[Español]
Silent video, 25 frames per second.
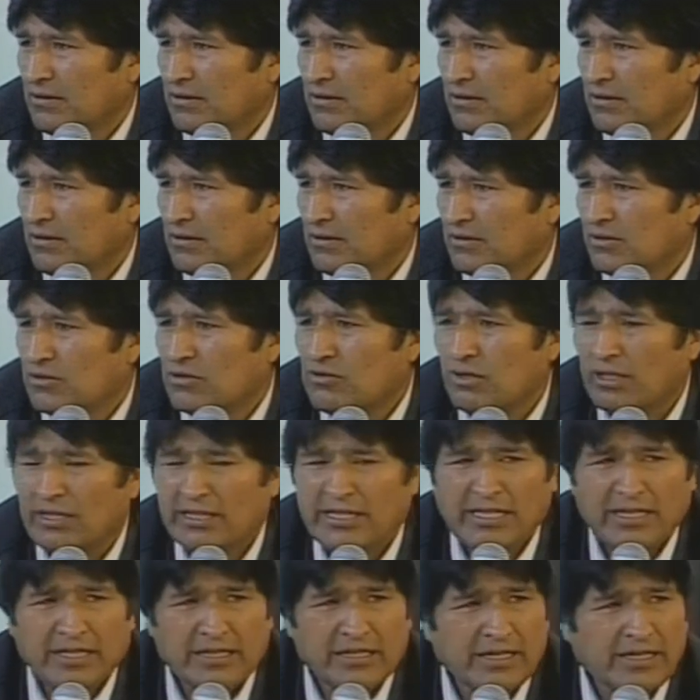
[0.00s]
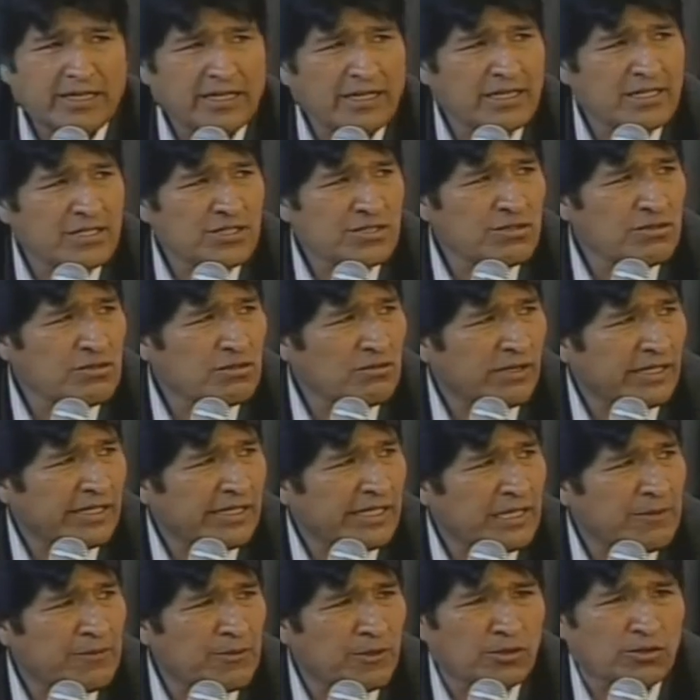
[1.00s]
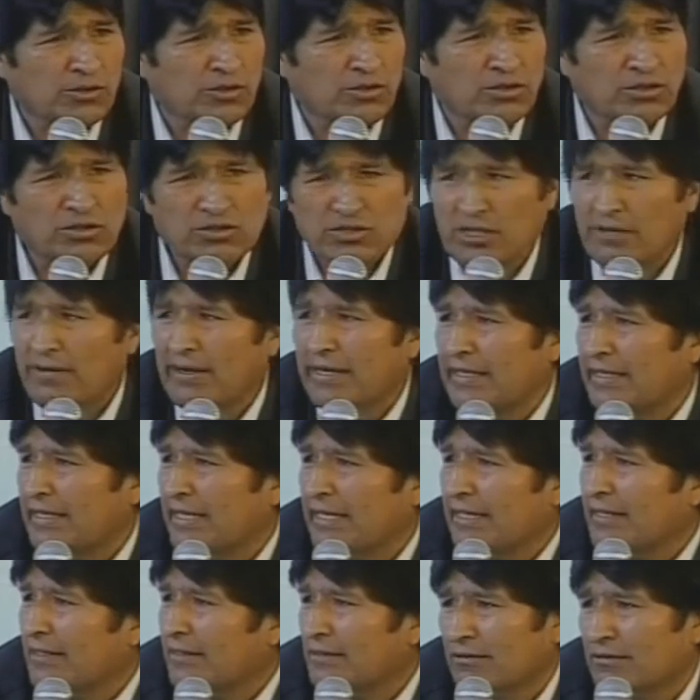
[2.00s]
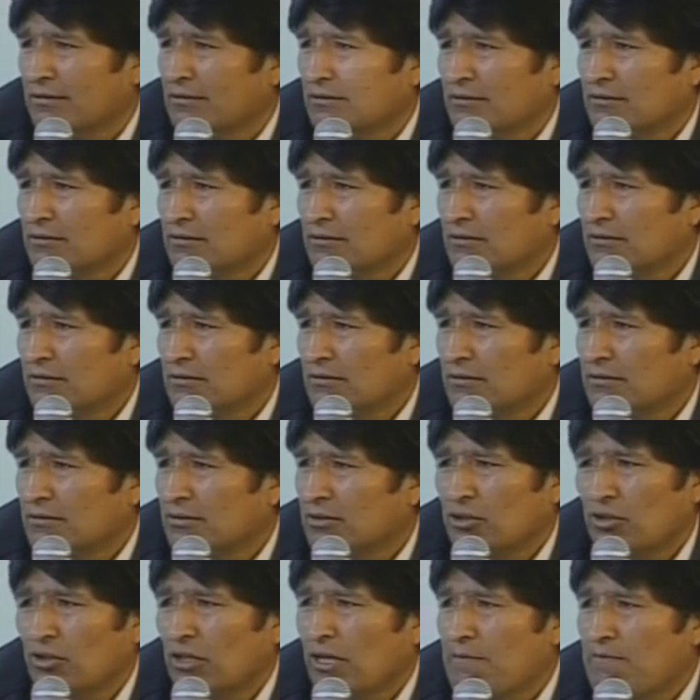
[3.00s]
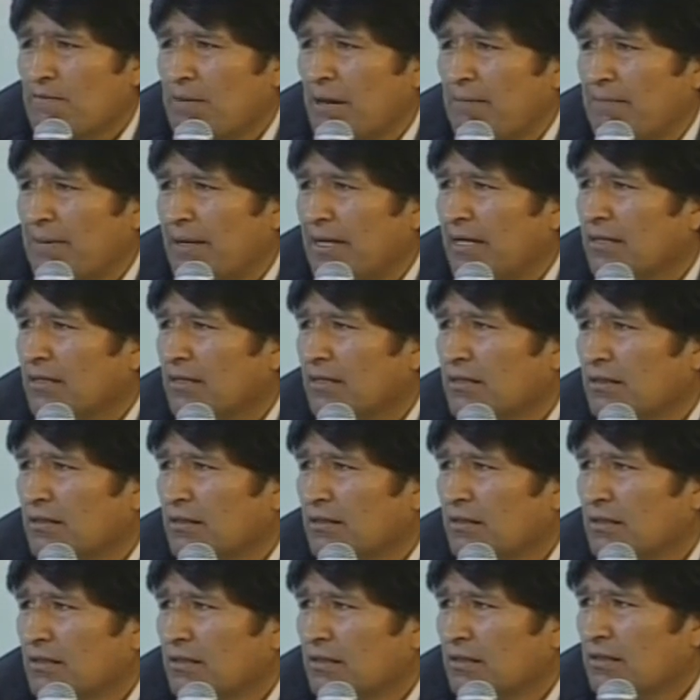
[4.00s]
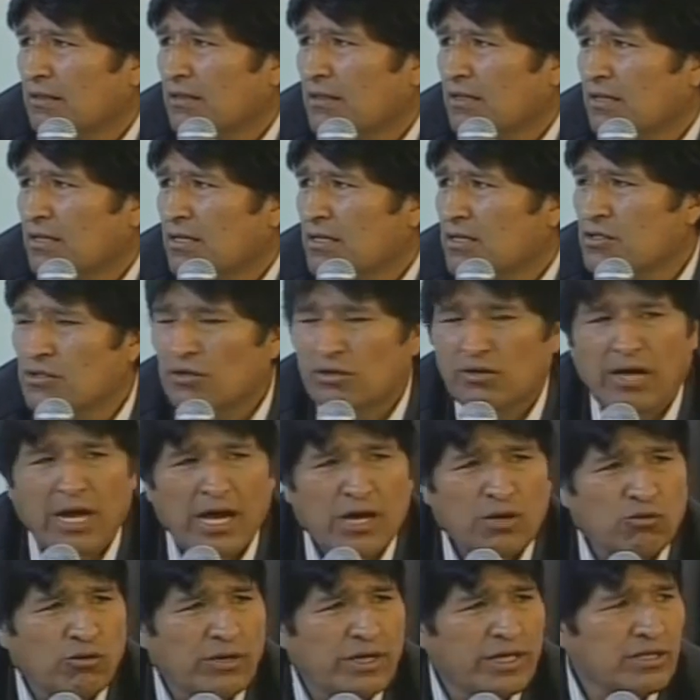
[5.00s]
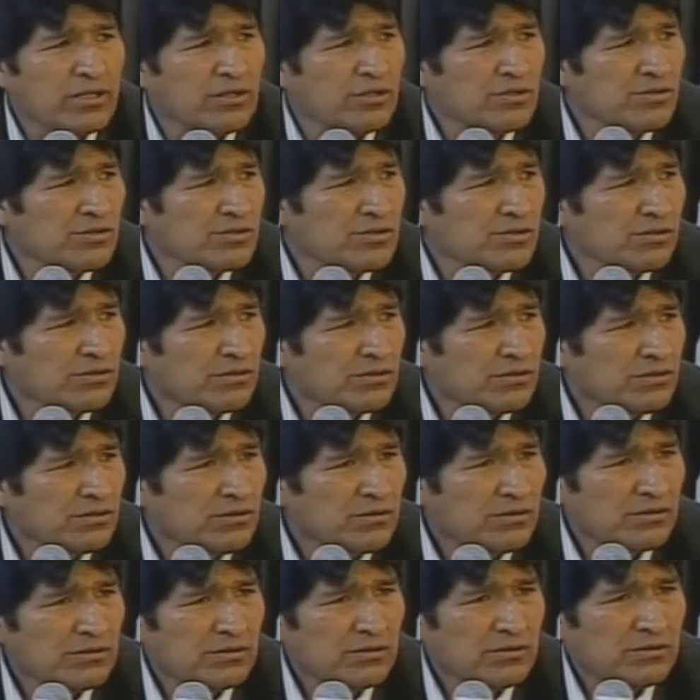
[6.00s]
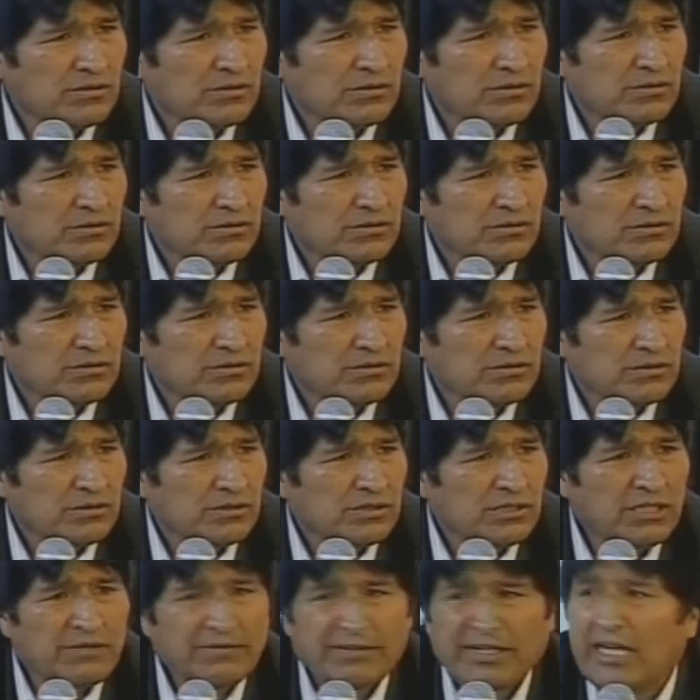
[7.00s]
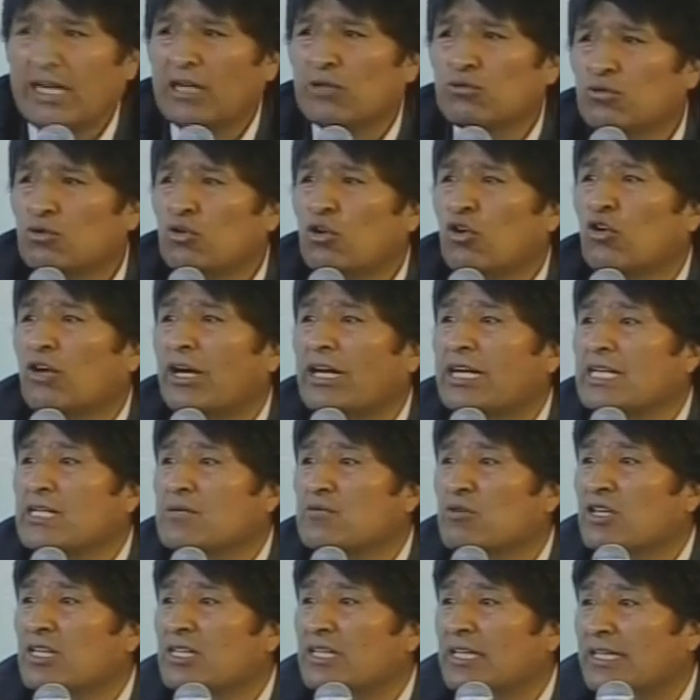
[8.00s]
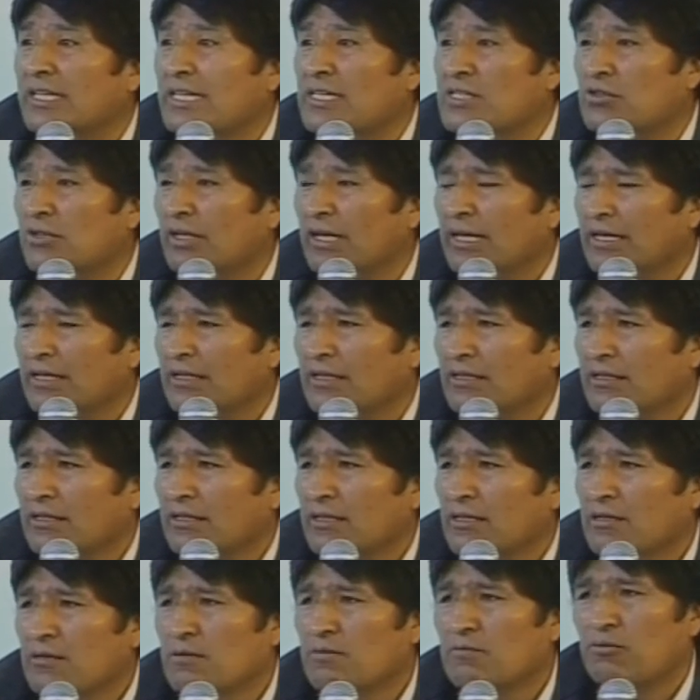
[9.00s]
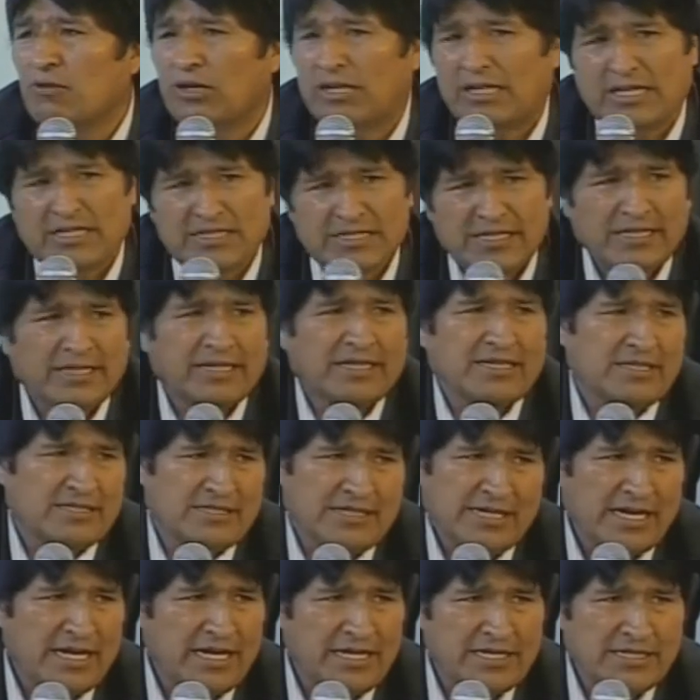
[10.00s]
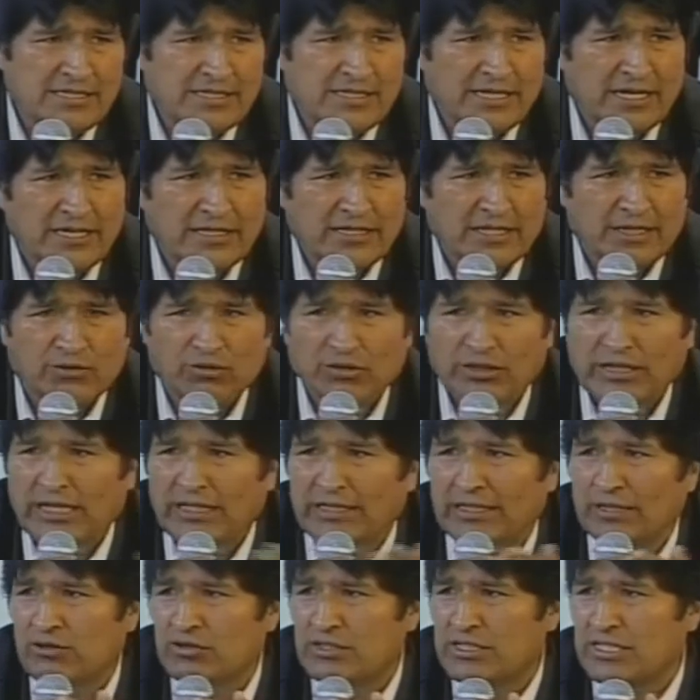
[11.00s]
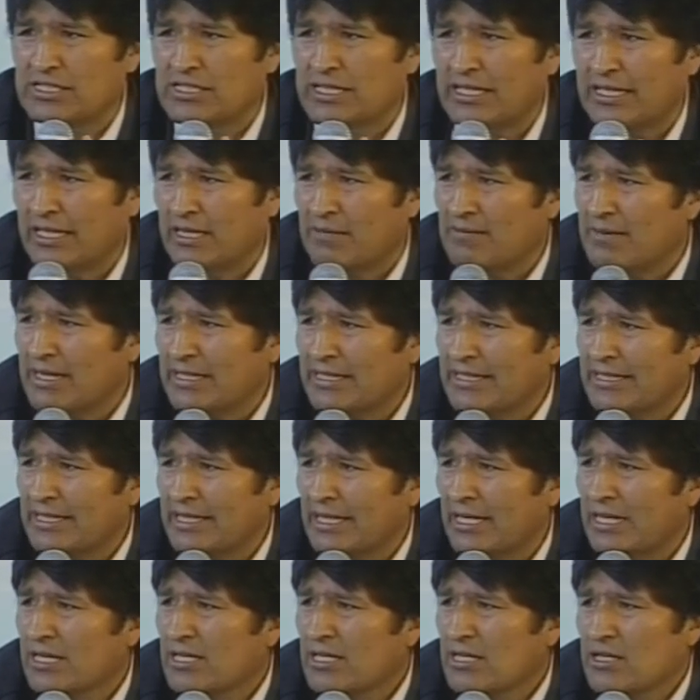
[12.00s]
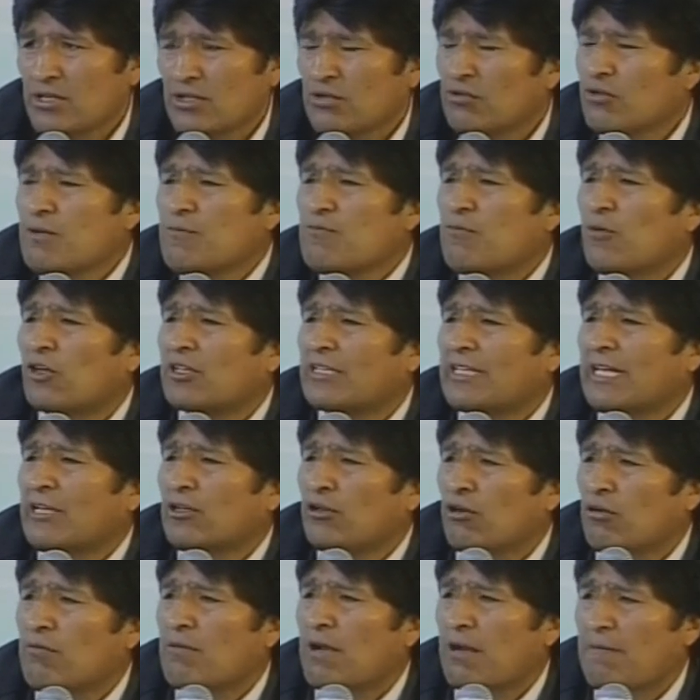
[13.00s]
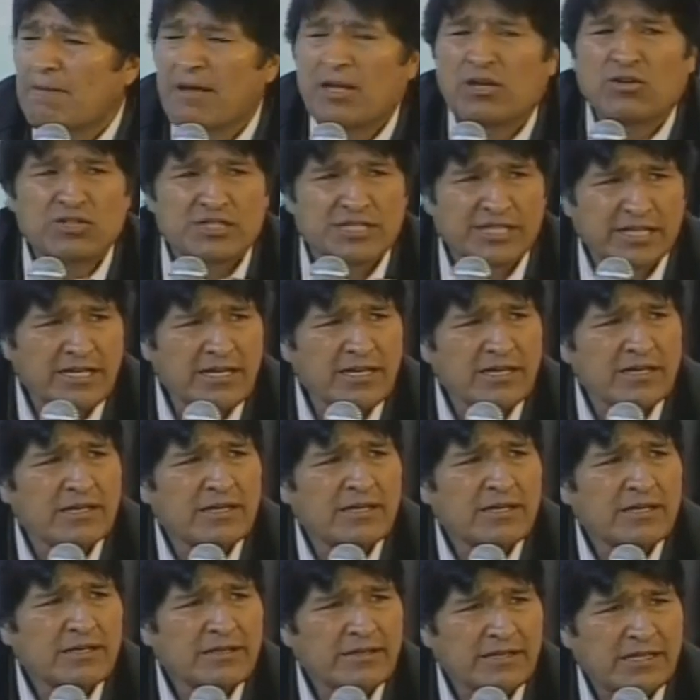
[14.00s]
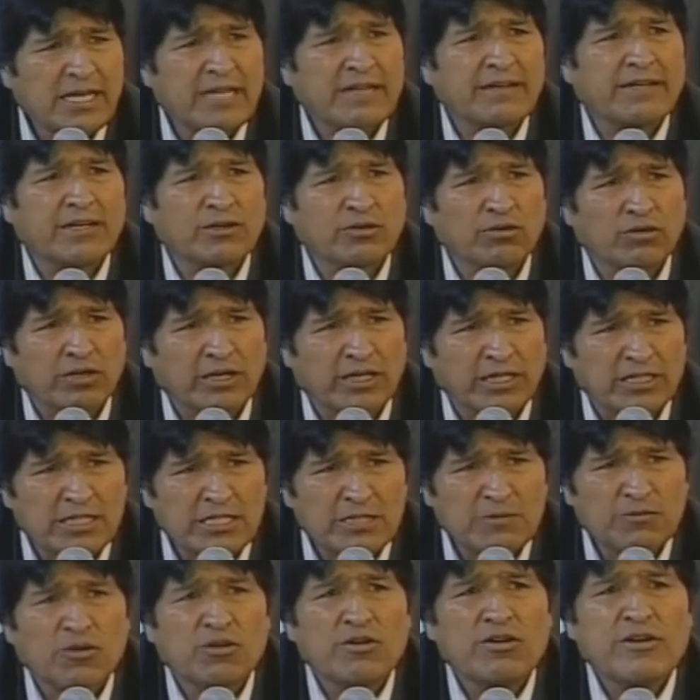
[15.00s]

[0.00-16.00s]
Entonces cualquier declaración, cualquier protocolo se va a quedar solo en papel, solo en acuerdos. Tiene que algún organismo internacional ...pueda hacer que sea esta Tribunal de Justicia Climática, no importa el nombre, pero sí tiene que haber un organismo